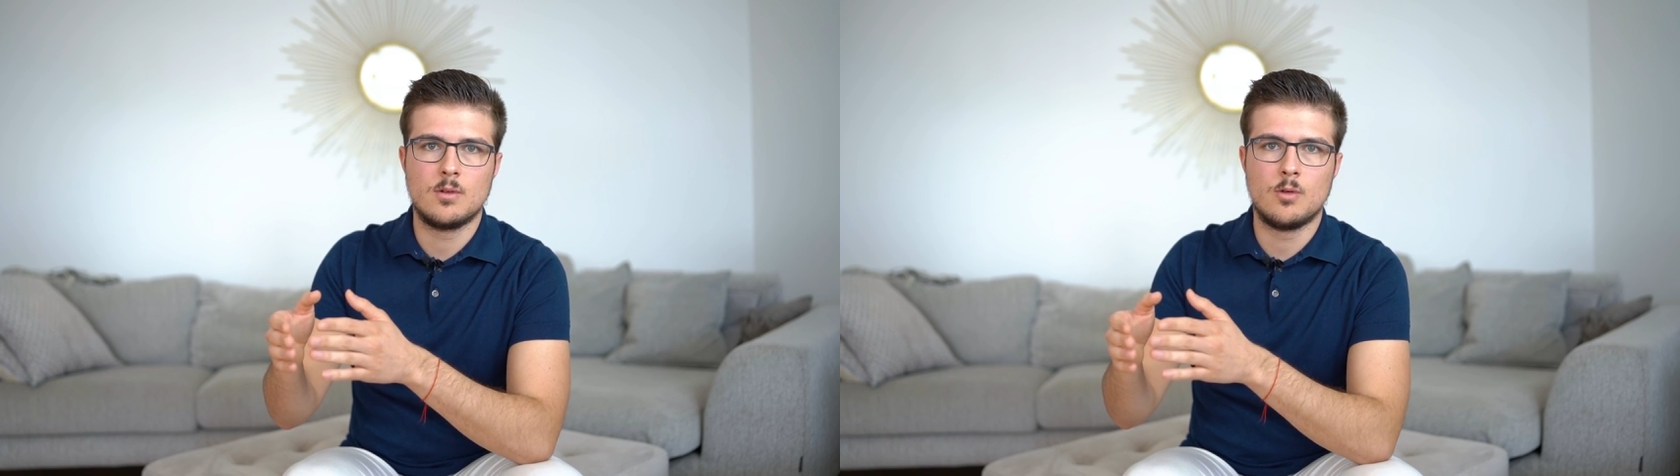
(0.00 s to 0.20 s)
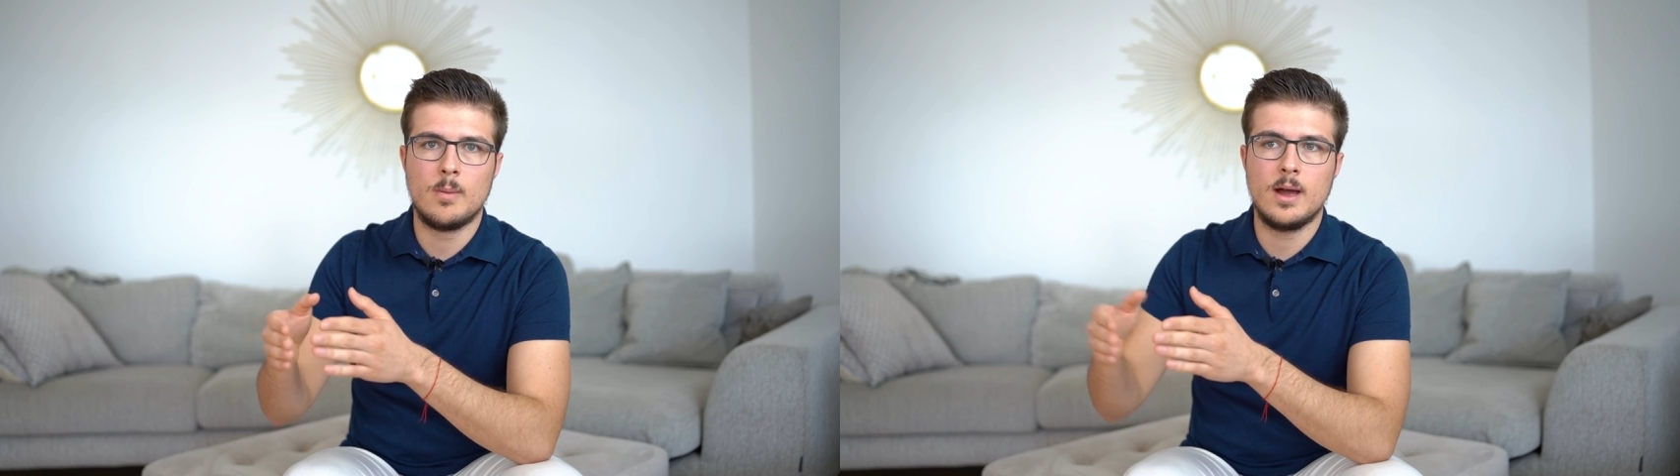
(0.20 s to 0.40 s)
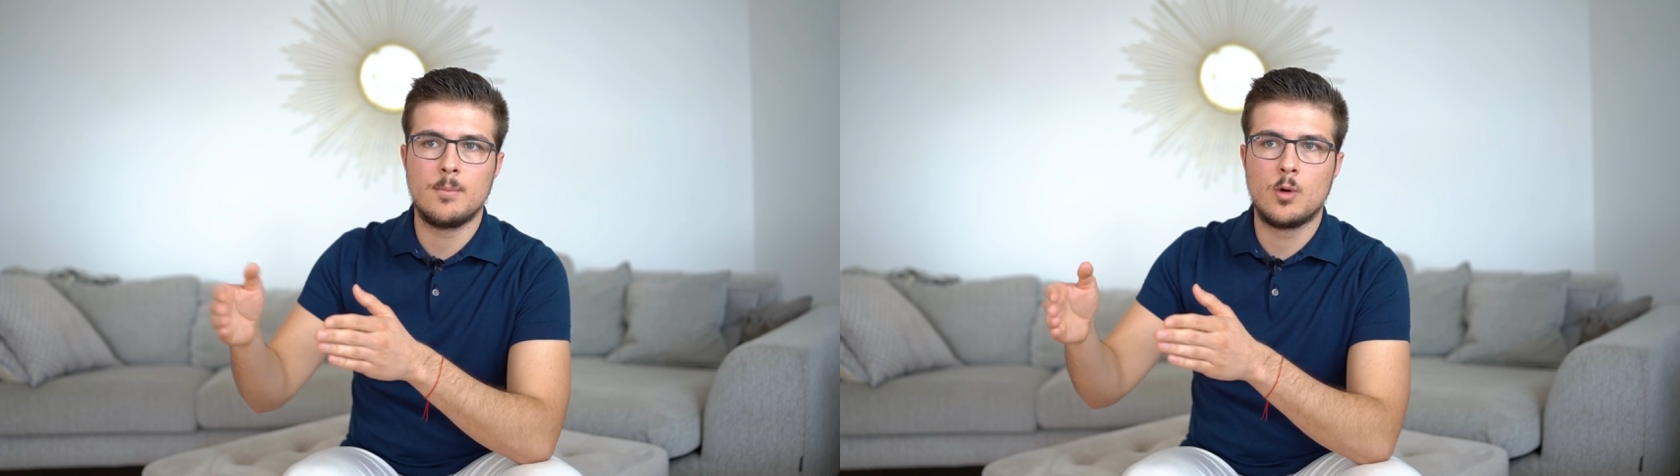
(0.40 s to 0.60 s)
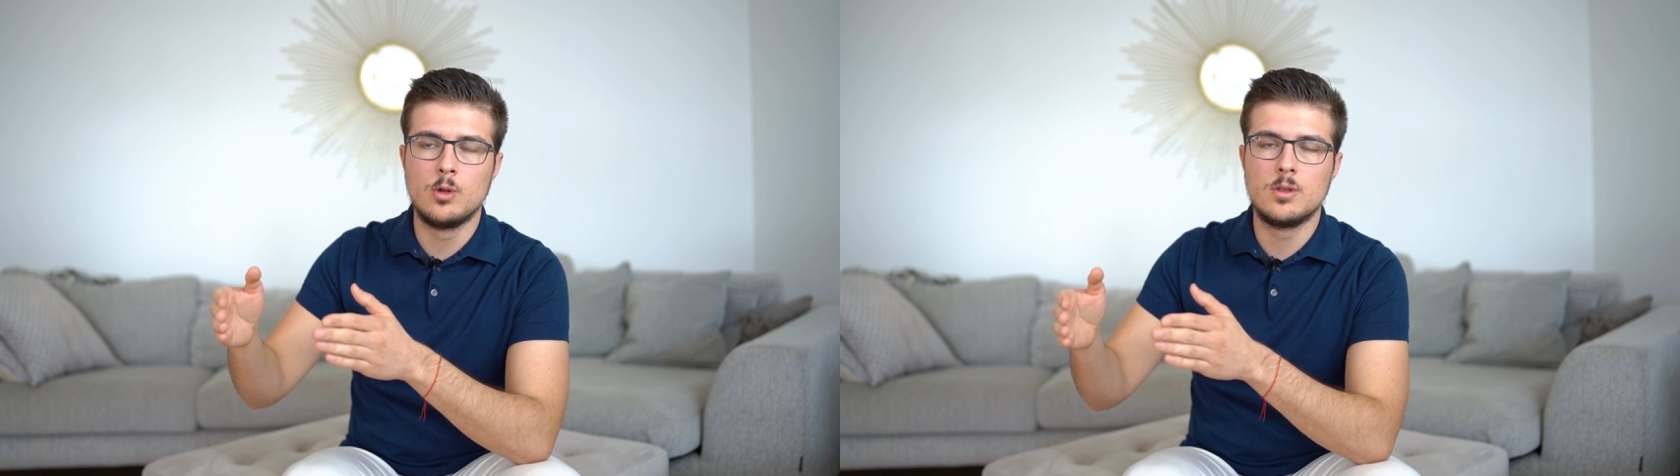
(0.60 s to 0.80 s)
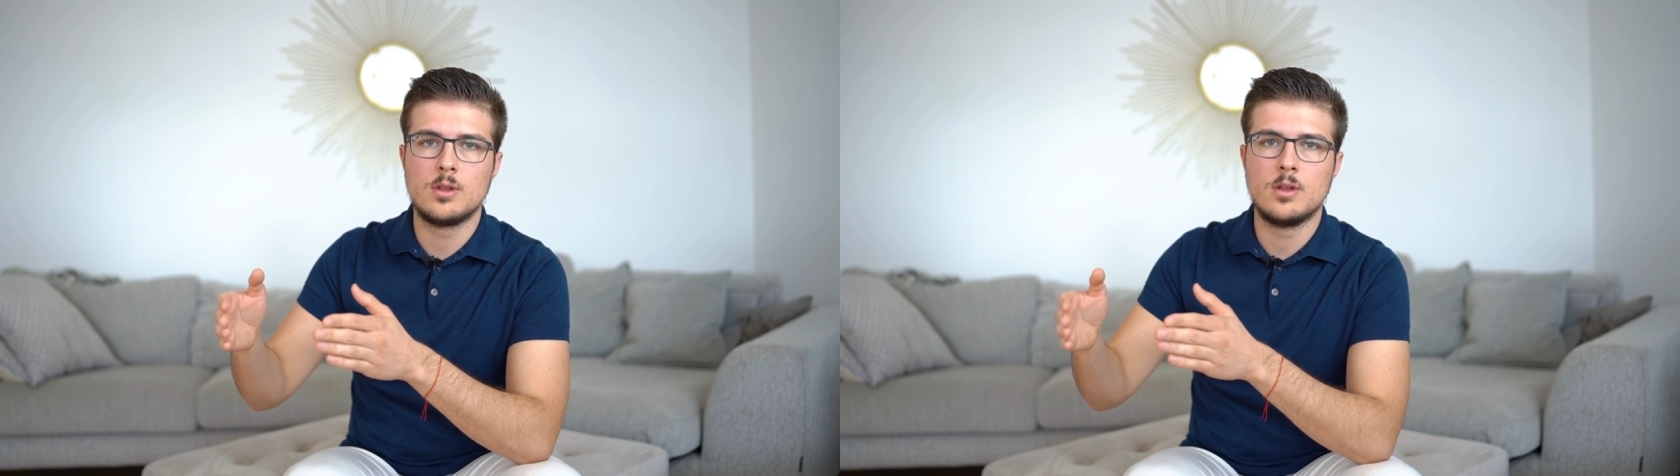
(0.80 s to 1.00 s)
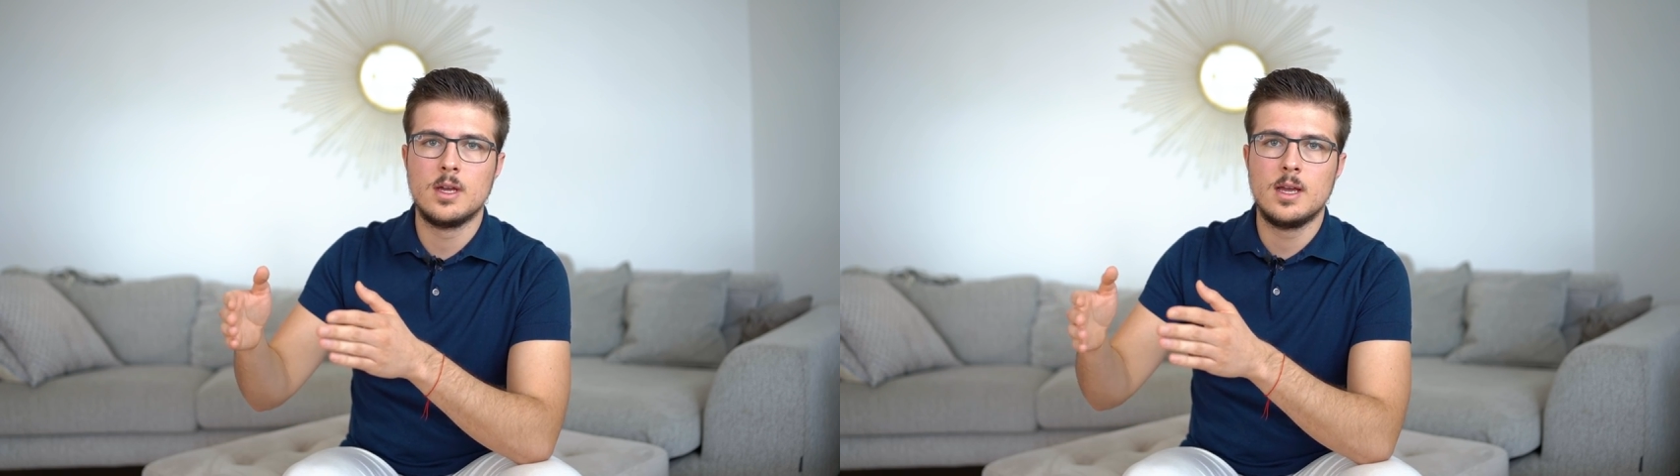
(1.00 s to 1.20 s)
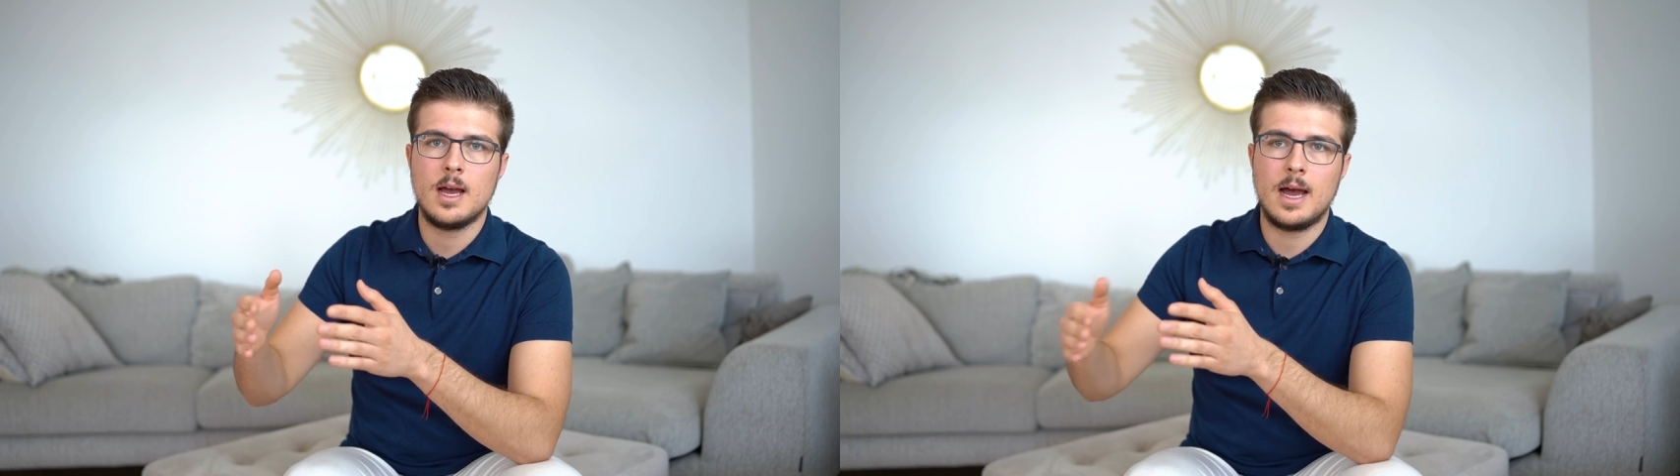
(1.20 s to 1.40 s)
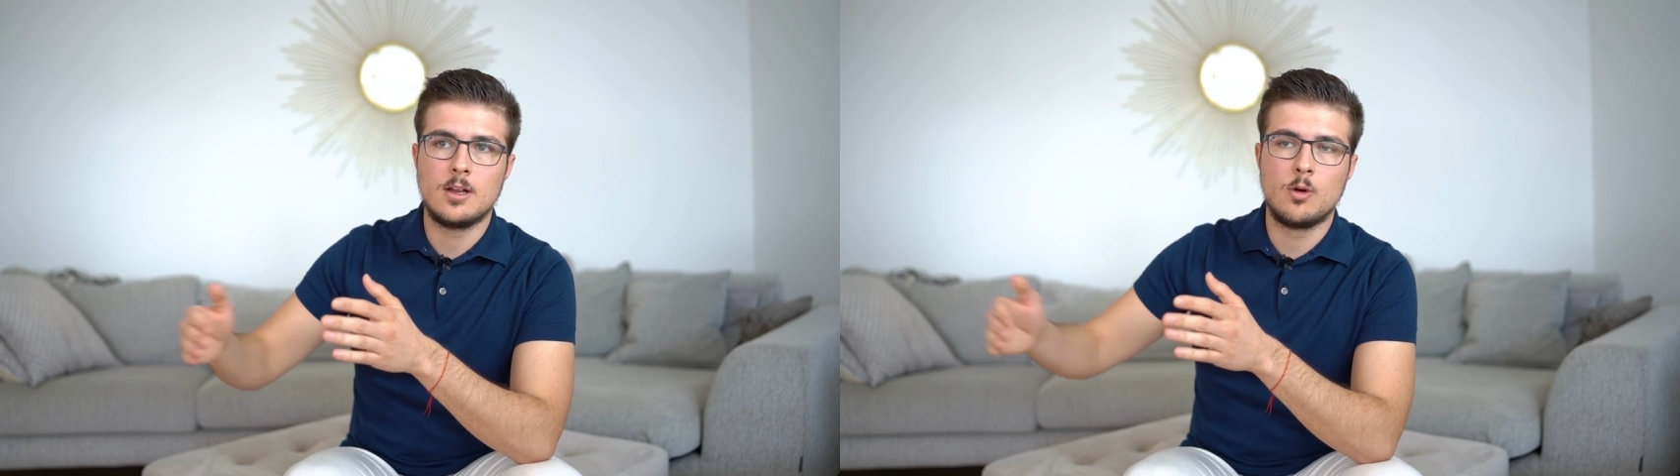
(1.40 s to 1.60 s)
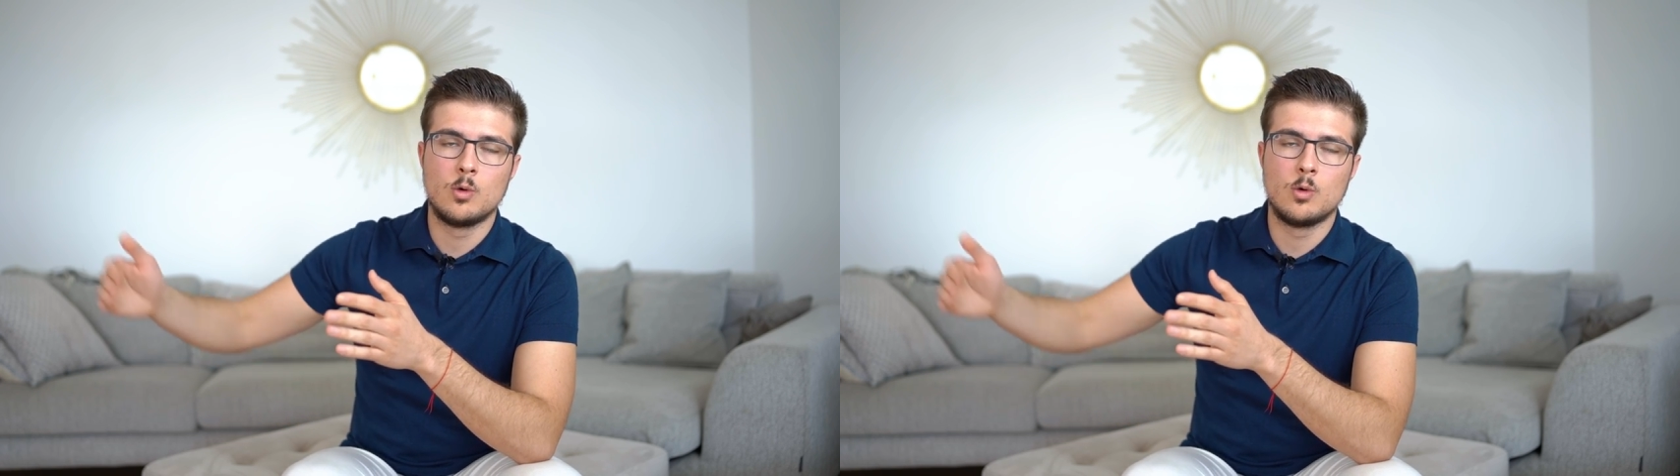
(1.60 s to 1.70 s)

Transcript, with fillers: um einem Kunden einen